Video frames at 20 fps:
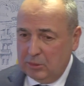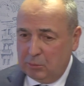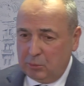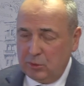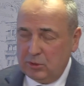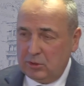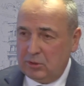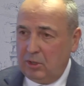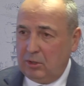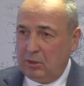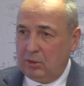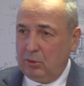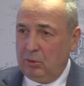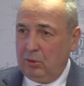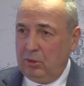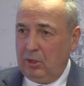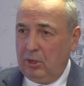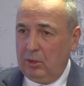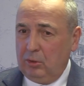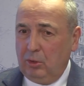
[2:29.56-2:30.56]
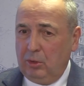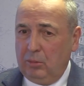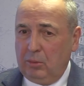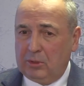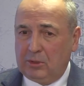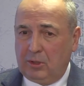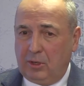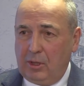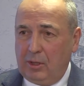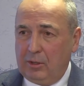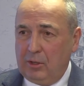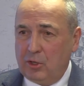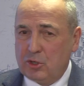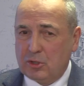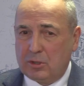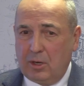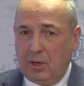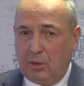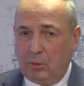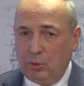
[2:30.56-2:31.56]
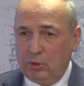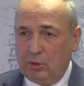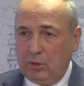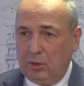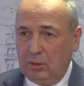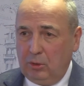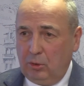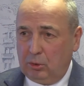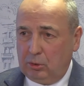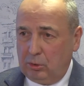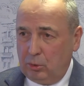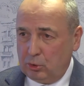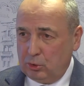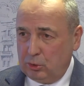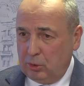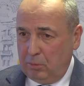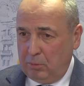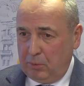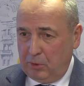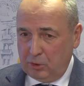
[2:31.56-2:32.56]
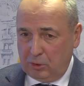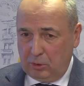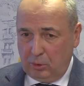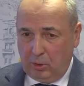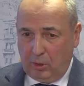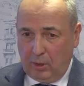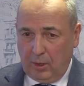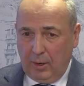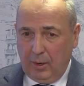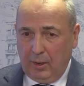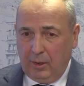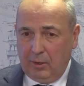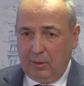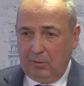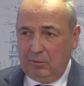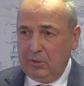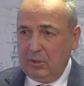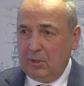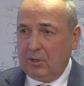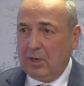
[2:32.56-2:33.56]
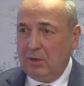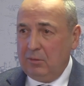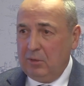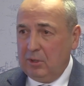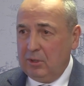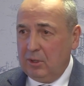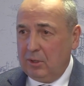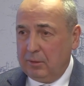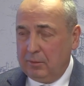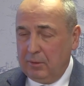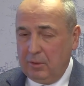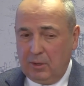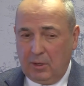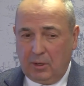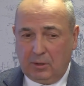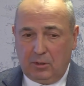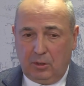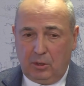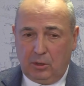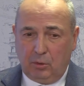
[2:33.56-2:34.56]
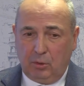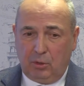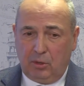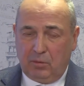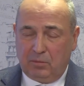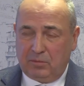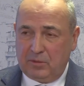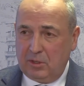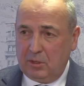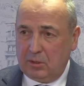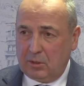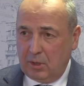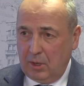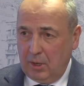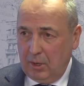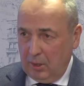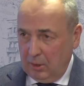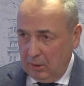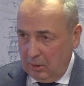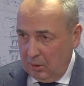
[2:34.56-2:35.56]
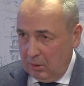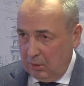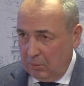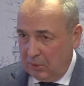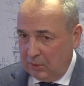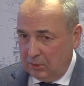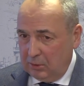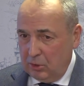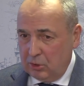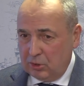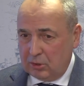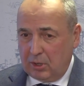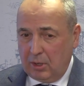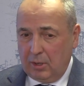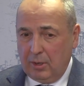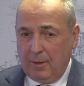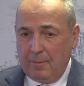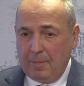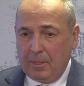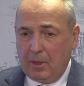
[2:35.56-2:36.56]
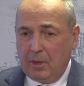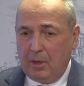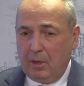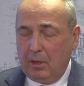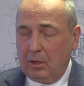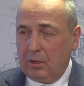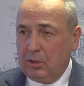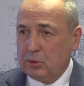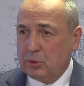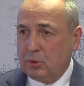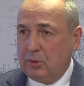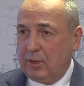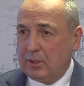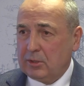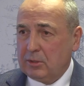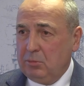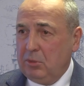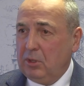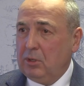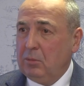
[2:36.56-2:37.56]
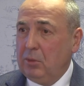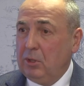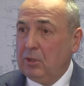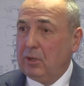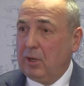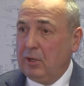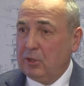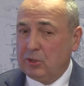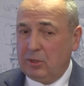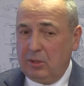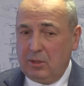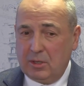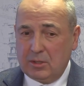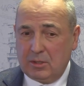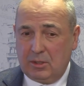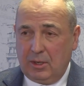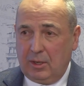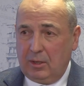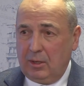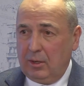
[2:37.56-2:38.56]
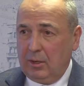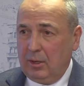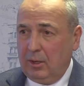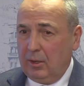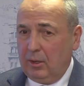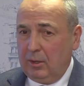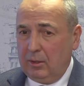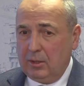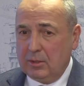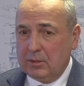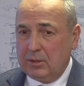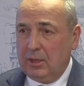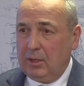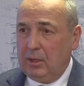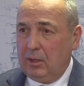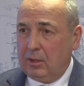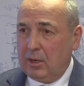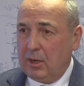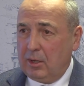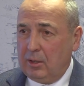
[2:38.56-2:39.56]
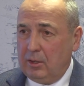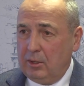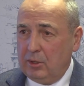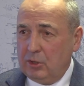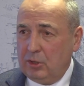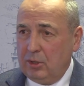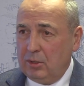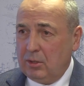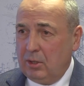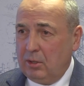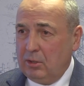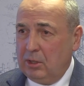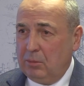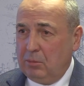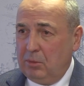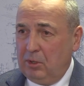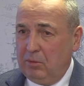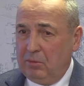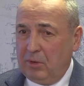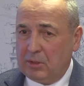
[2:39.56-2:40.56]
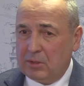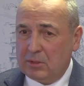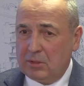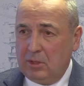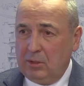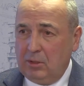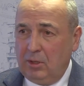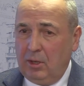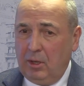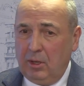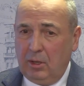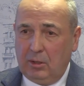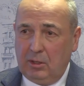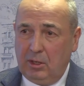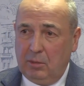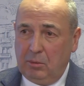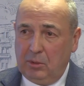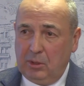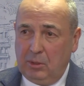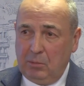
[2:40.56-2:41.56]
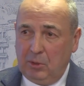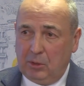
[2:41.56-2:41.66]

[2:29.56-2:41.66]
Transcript: запустить то или иное бактериологическое оружие, но то, что пришло в виде ковида на территории всех практически государств мира, мы это, конечно, не знали. Не знали, как лечить, не было вакцины, не было